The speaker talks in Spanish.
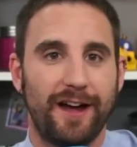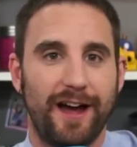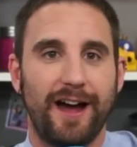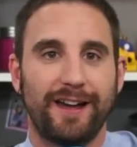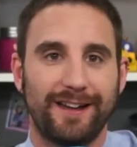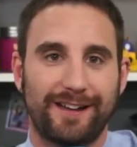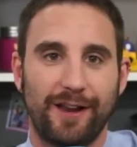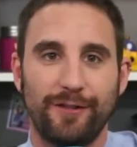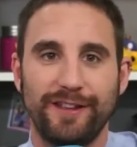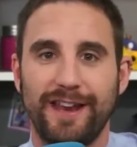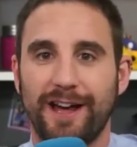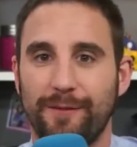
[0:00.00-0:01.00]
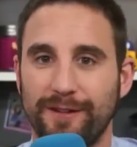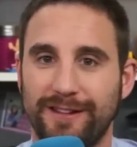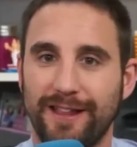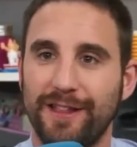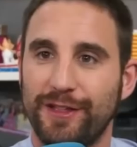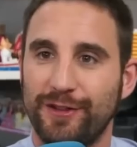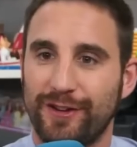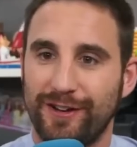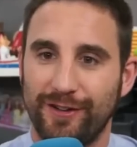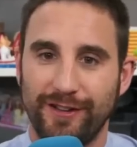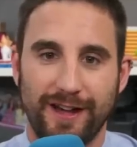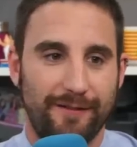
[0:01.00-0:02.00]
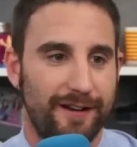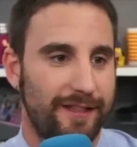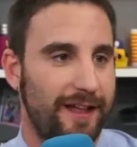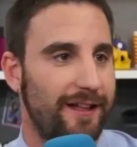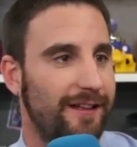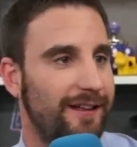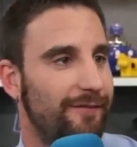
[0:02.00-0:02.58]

Ah, es que es Claudina que me está diciendo que no diga verdad.